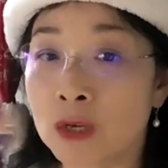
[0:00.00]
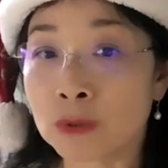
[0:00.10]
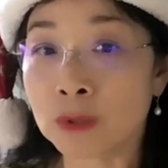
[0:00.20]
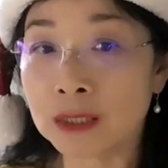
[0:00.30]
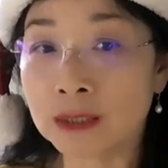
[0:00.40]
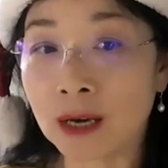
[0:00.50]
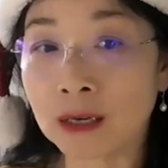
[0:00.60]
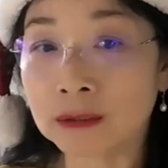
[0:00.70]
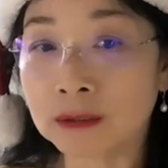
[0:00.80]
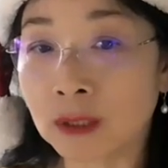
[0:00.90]
所以
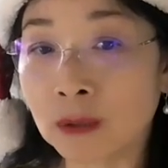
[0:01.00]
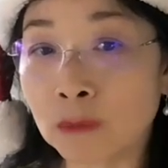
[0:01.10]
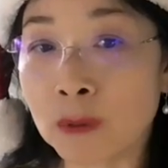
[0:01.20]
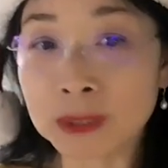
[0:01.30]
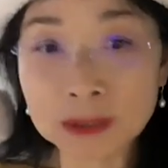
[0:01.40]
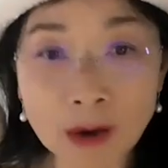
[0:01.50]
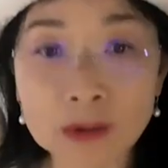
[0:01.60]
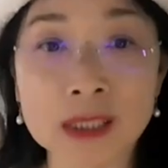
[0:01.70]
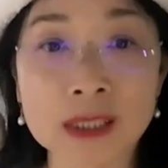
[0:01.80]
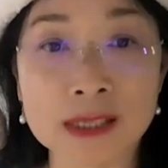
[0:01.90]
呢，呃，我们到
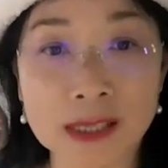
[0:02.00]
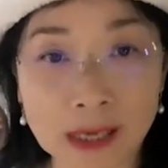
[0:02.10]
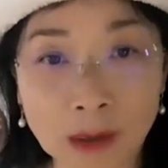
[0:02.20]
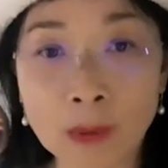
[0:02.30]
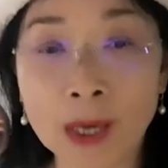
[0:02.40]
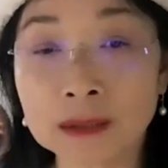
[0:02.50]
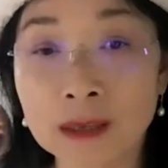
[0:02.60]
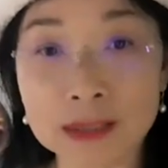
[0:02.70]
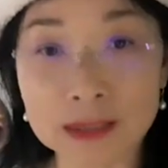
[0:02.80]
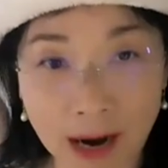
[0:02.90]
底钱花
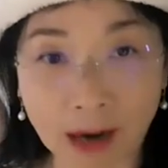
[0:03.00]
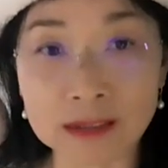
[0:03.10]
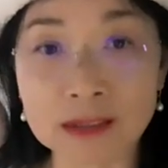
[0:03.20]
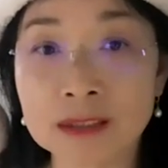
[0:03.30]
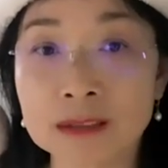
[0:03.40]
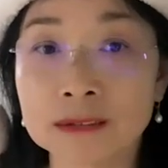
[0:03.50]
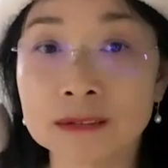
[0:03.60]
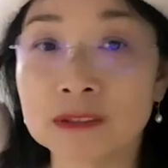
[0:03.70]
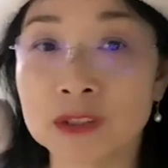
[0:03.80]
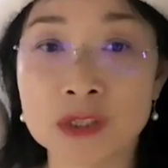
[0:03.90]
到了哪儿了？是
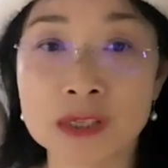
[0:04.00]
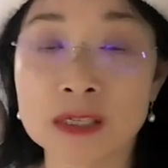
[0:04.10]
嗯，自